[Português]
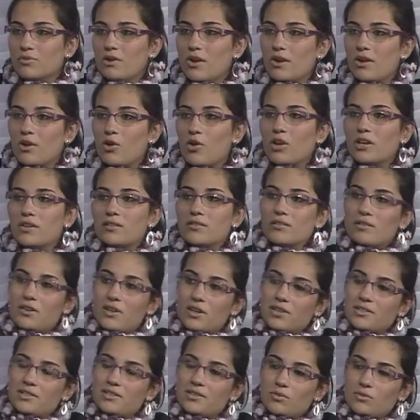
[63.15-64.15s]
Agora
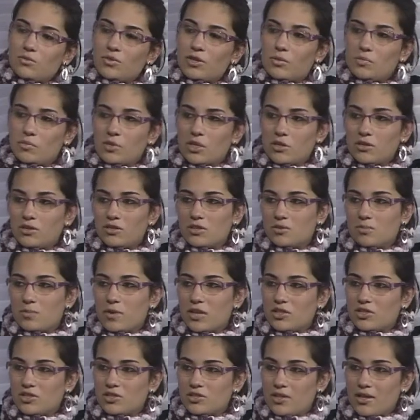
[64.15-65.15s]
elas estão terminando as
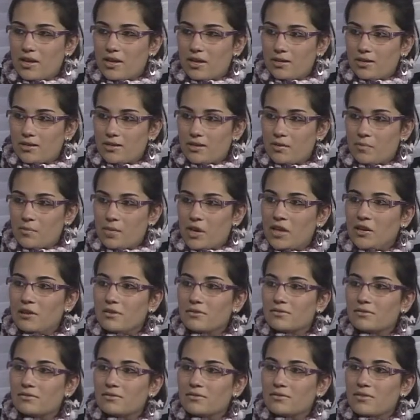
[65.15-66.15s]
partes dela também.
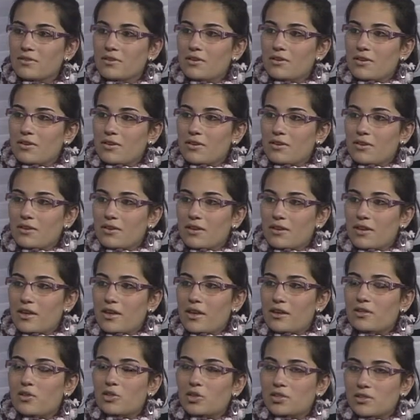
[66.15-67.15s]
Uhum. E
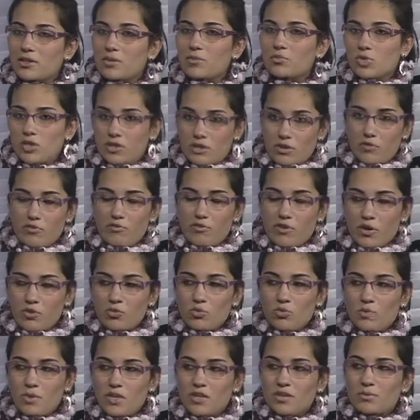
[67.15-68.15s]
é, nós temos até o final
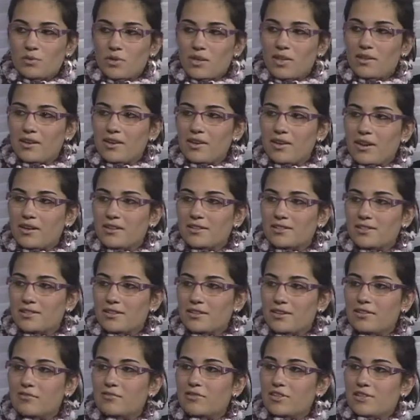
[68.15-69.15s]
do mês para entregar as
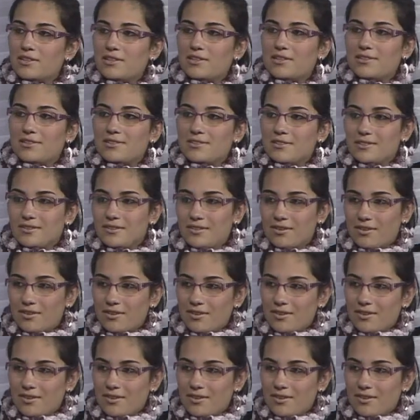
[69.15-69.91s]
entrevistas. Uhum.